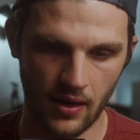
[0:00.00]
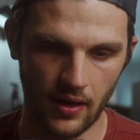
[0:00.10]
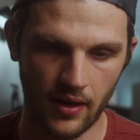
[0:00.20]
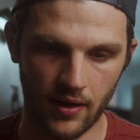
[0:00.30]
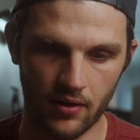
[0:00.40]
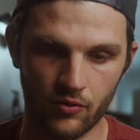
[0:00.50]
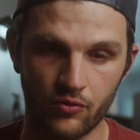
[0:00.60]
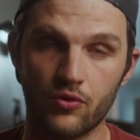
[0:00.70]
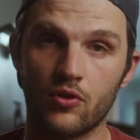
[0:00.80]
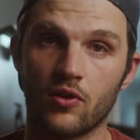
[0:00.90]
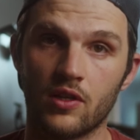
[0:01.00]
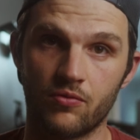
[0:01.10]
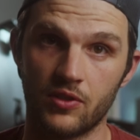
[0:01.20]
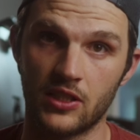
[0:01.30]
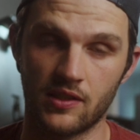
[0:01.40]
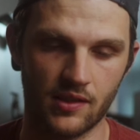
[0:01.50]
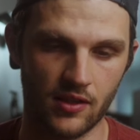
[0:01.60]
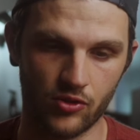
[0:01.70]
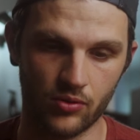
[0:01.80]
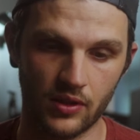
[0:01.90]
Là, vu qu'en effet j'ai
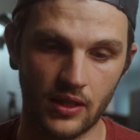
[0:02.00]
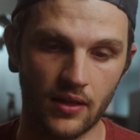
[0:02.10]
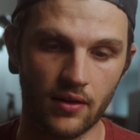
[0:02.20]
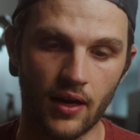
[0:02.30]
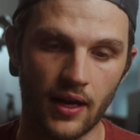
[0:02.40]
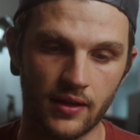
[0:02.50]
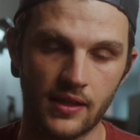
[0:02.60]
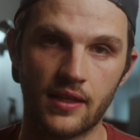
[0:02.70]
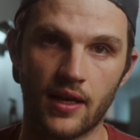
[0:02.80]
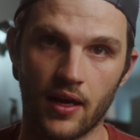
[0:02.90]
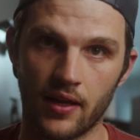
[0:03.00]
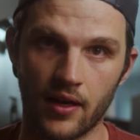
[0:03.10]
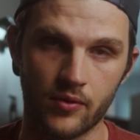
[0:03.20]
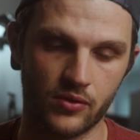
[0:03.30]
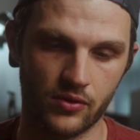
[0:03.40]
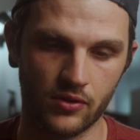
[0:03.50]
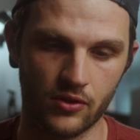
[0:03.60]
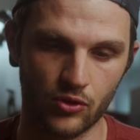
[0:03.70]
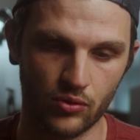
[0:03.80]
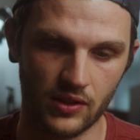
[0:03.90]
sélectionné euh, un in et un out
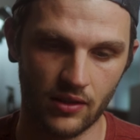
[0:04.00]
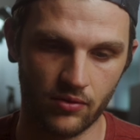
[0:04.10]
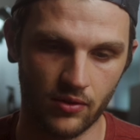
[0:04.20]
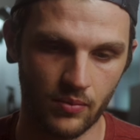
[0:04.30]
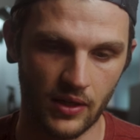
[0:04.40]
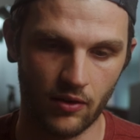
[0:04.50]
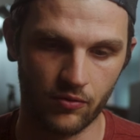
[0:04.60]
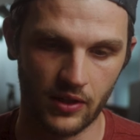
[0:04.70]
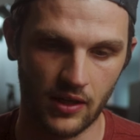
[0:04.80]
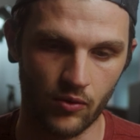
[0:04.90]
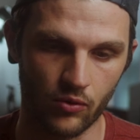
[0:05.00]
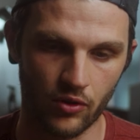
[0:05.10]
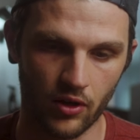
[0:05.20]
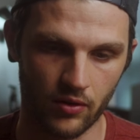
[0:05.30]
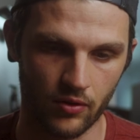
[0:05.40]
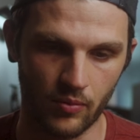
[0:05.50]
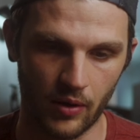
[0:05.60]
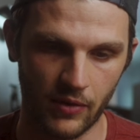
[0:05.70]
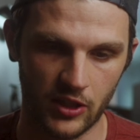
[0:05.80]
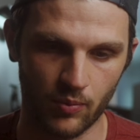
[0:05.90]
euh, juste avant, ben en fait la longueur matche euh, ben,
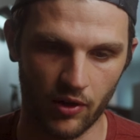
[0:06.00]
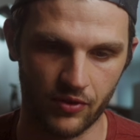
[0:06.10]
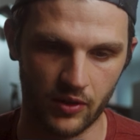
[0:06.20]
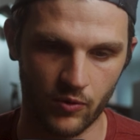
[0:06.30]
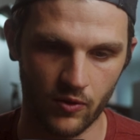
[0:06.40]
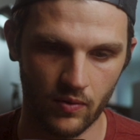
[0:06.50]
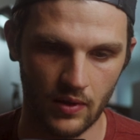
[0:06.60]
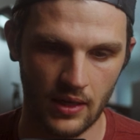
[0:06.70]
match parfaitement.